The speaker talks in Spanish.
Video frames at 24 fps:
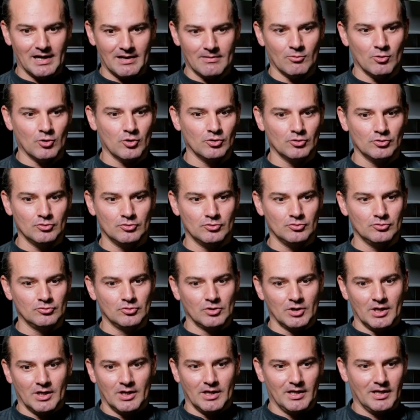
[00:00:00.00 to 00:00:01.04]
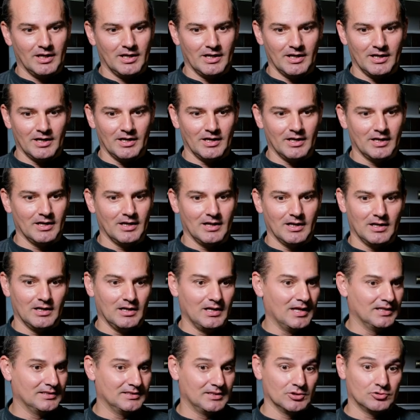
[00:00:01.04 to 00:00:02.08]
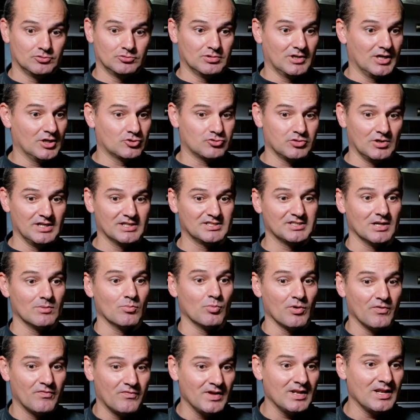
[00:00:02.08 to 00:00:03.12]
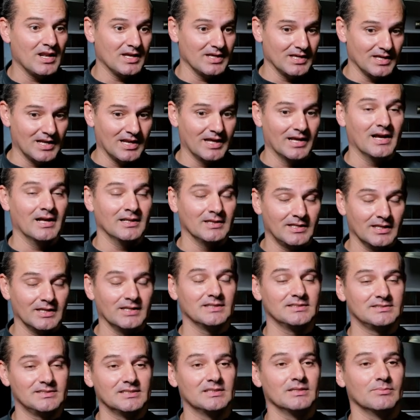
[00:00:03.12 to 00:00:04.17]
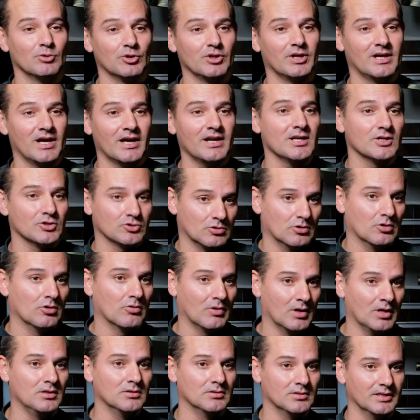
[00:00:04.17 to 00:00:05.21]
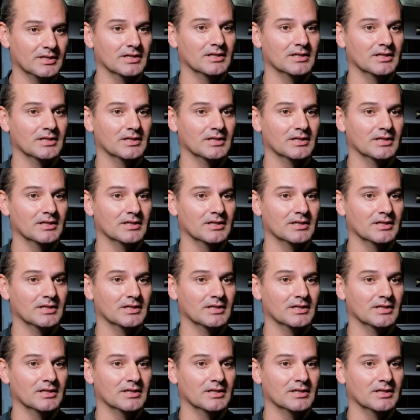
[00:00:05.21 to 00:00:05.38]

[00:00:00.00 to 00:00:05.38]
carbón, la textura suele ser muy fina y elegante en este tipo de carnes, con lo cual,